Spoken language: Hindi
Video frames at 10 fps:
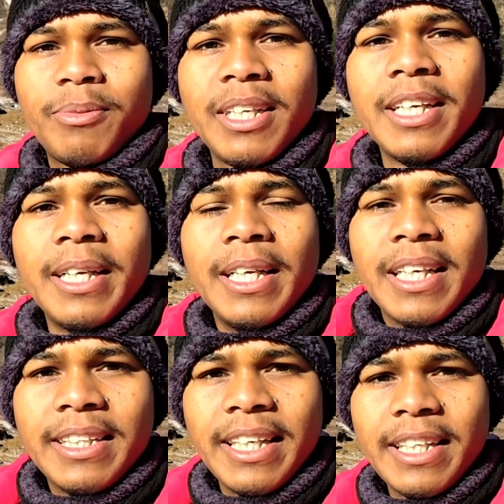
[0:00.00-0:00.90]
फिर
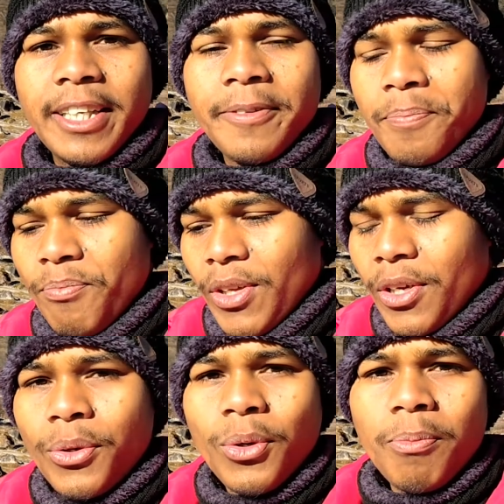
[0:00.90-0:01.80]
यही कि
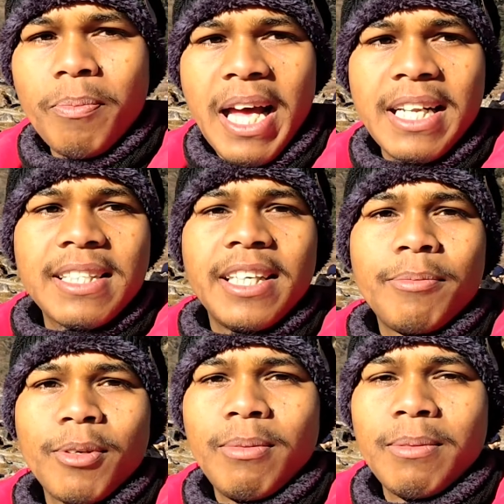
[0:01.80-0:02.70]
ग्रुप में आने से यही
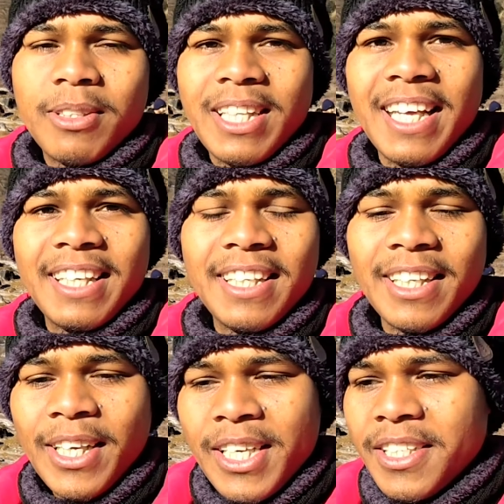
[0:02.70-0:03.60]
प्रॉब्लम होता है कि
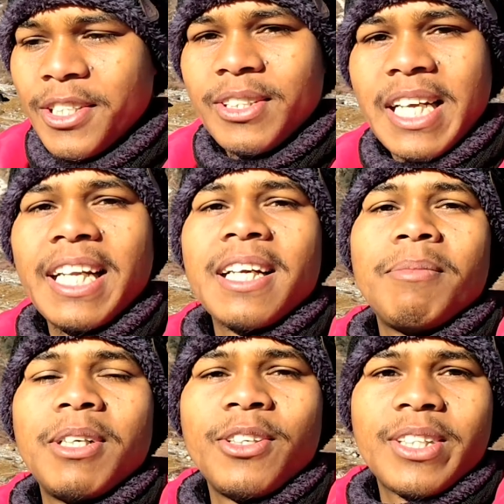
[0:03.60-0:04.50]
किसी को जाने का
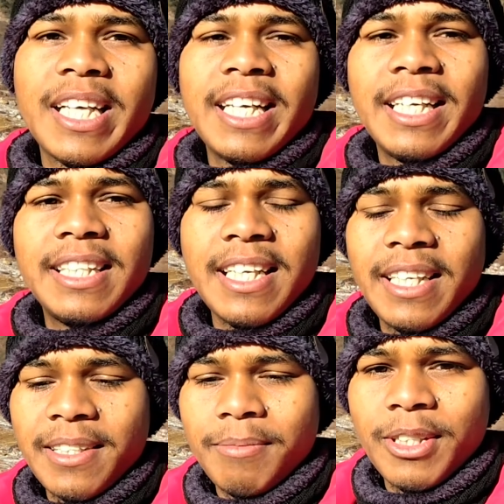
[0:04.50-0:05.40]
मन होता है नहीं जाने
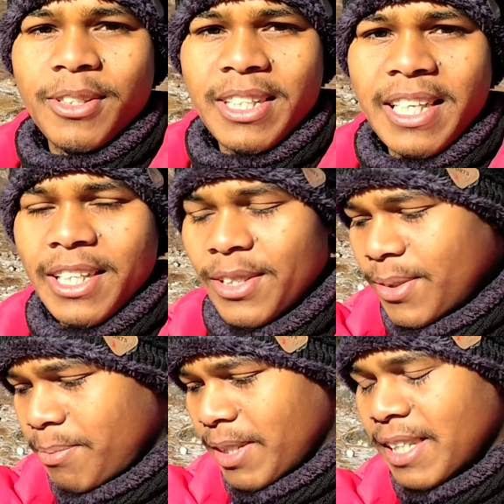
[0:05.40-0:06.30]
का मन होता है तो
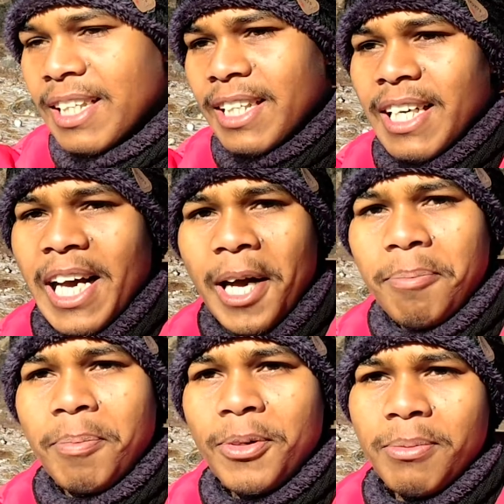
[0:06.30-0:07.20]
फिर
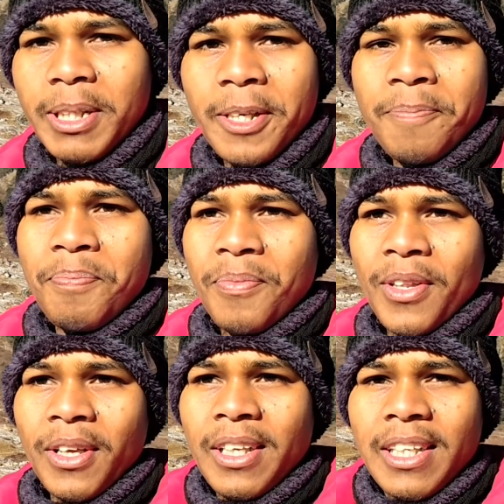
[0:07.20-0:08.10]
आपको भी
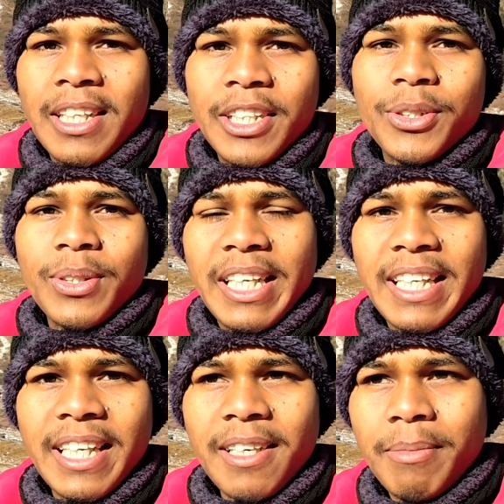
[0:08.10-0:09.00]
जो
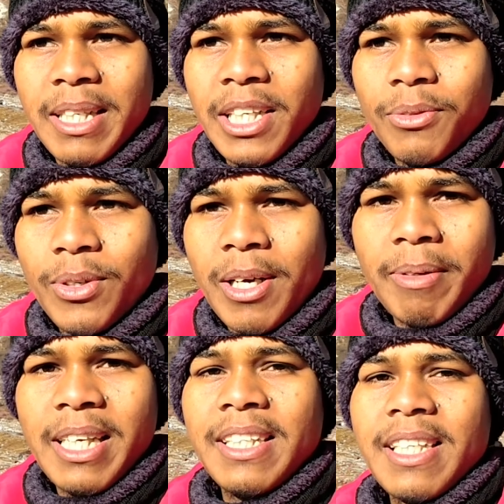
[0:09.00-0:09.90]
देखने का मन है वो आप
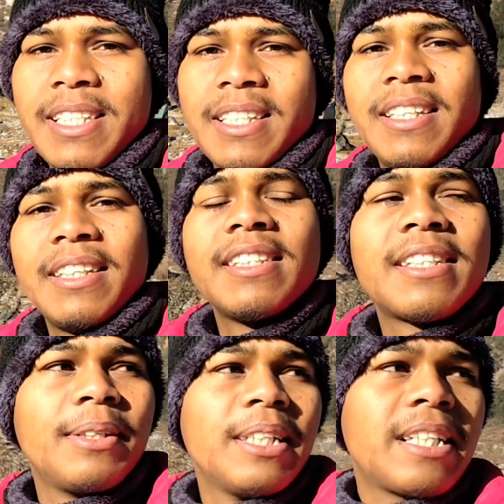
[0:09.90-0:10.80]
नहीं देख सकते हैं इसकी
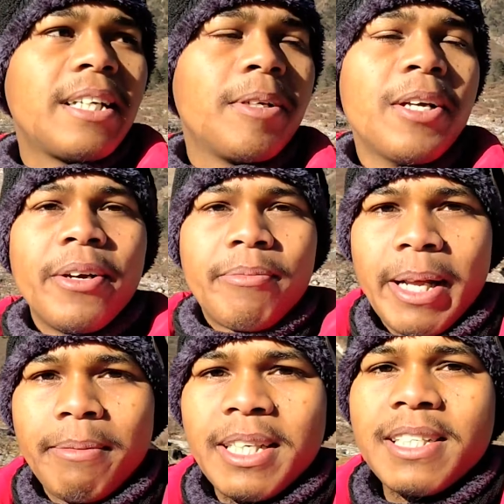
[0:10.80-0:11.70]
वजह से आप
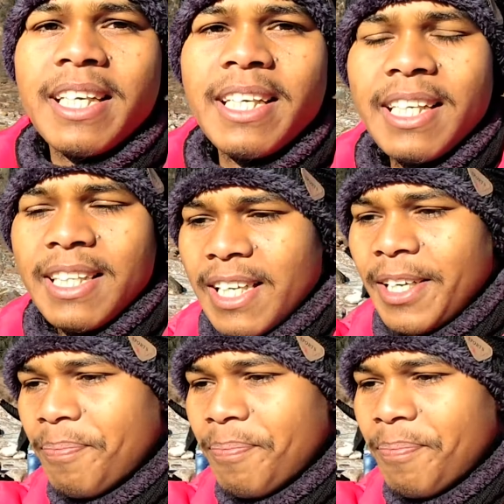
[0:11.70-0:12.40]
प्राइवेट ही सही रहता है